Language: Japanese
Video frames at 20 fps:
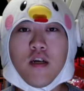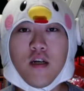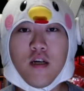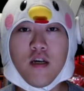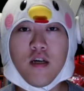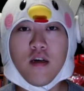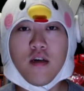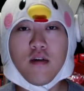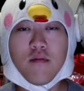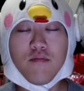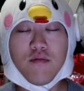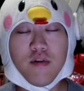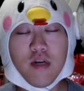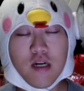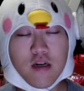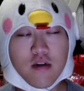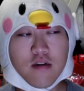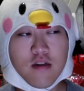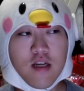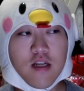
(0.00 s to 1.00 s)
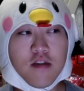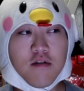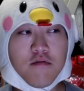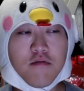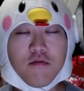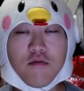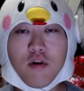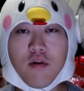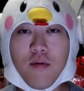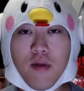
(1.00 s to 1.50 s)
ら、ブラックだって言っ
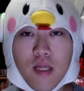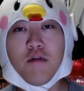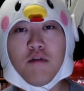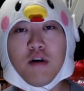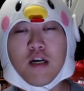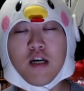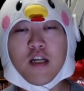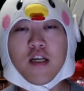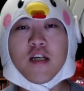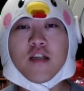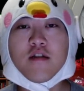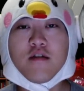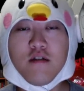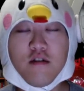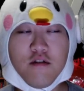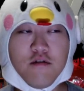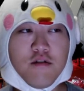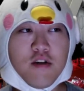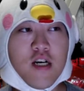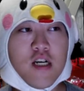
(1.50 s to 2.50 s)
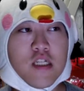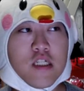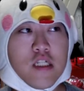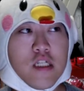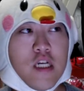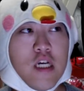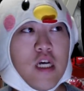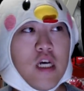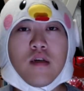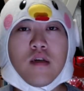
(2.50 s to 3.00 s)
とけばね、わかりやすいっていう感じ
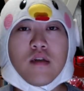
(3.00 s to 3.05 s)
で、